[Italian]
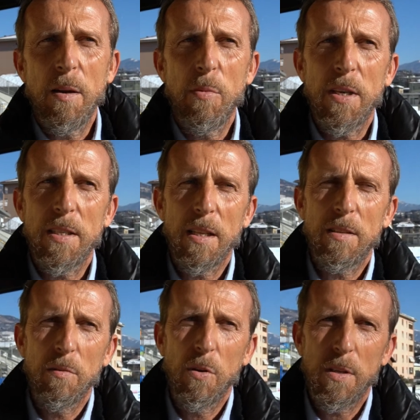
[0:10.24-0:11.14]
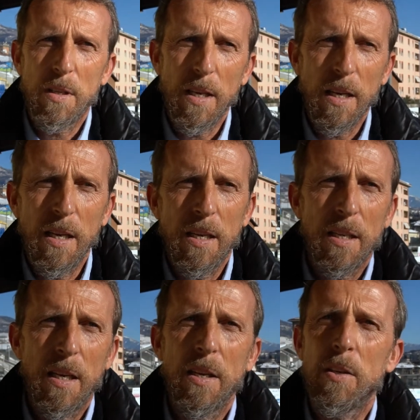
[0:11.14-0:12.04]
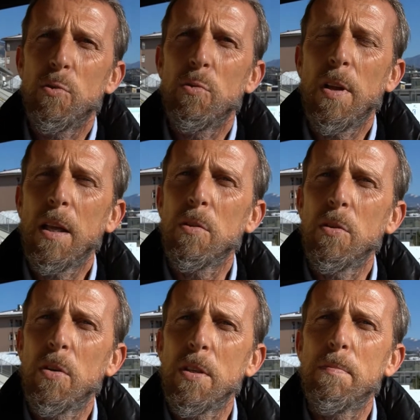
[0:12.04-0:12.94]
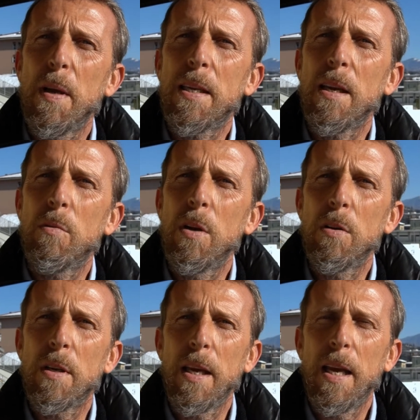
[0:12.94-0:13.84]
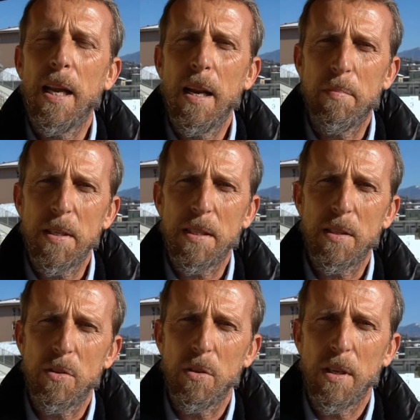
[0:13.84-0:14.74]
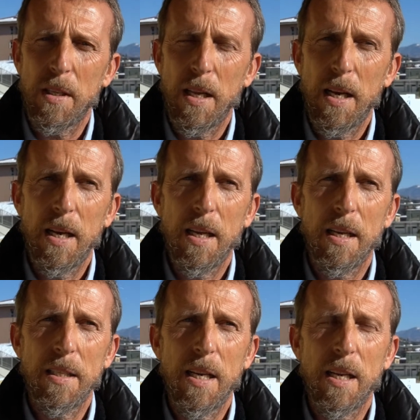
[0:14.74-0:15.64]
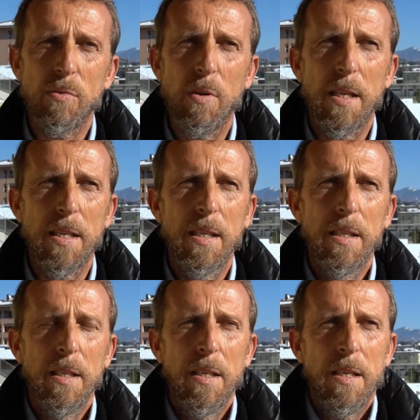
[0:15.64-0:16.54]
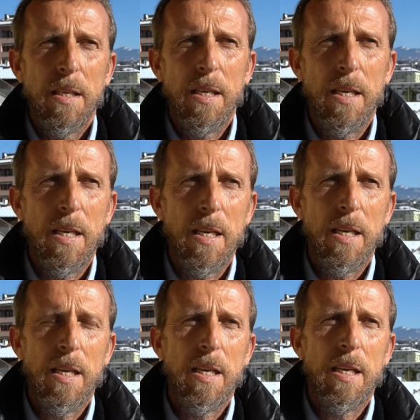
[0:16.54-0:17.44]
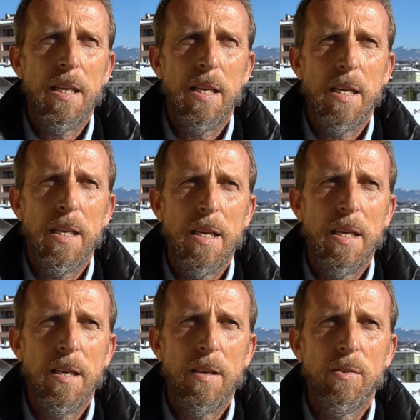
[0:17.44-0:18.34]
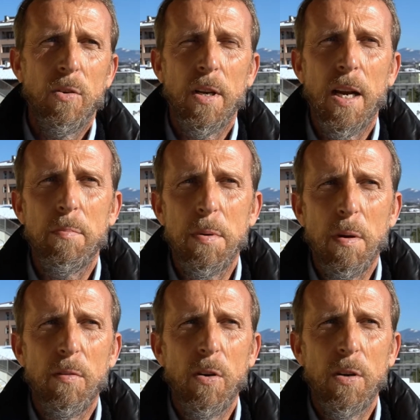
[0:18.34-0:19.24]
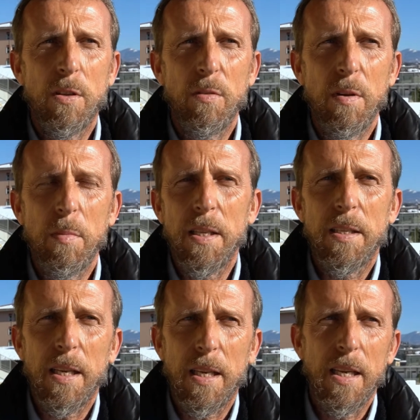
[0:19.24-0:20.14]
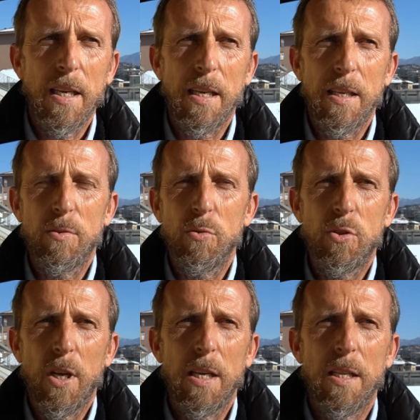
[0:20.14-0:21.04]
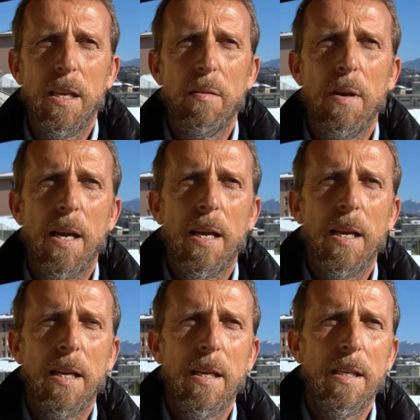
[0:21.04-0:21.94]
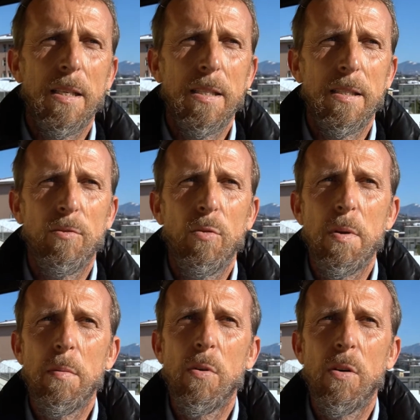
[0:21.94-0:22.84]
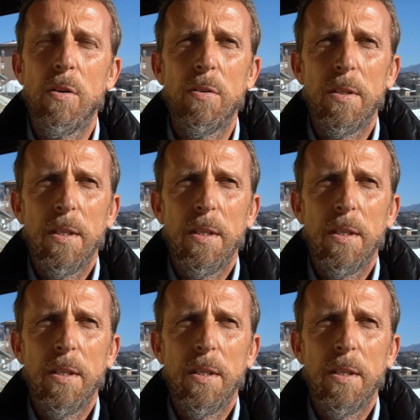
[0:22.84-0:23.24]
Diciamo che tante volte il risultato non rispecchia quello che è la prestazione del, della squadra. E non è la prima volta ovviamente che succede, ma dobbiamo,